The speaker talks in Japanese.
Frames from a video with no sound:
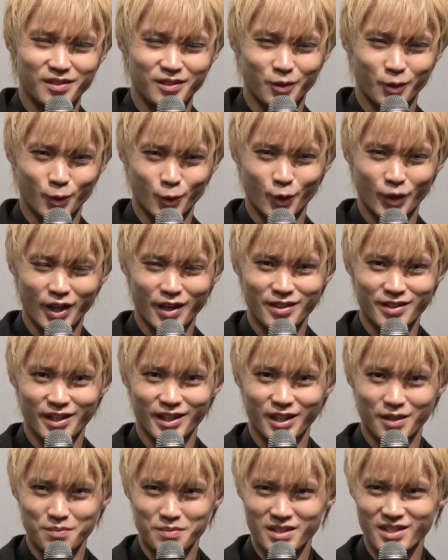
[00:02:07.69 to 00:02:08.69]
この現代
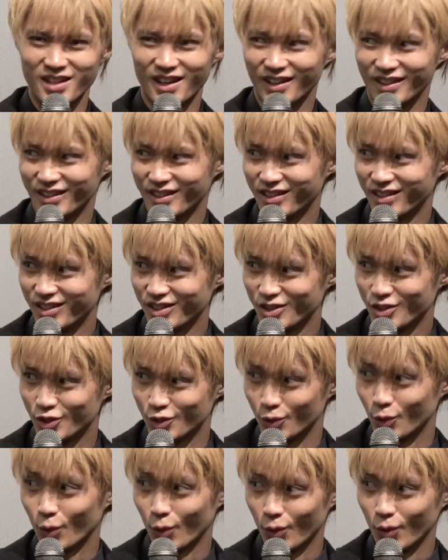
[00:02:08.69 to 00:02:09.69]
で見ない
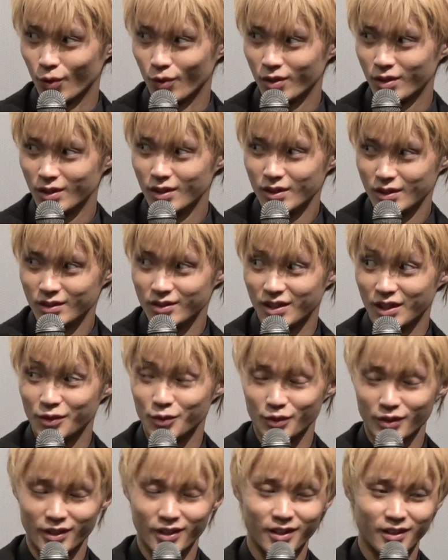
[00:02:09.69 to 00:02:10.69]
手法な
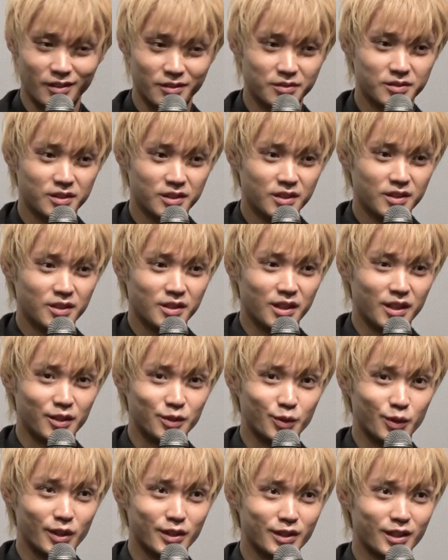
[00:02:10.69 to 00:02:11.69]
のであ
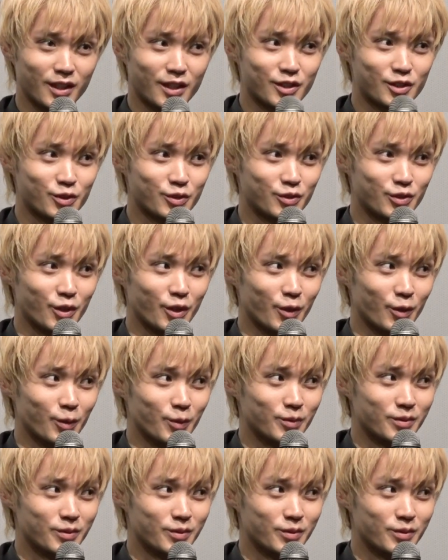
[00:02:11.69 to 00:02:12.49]
の新しくて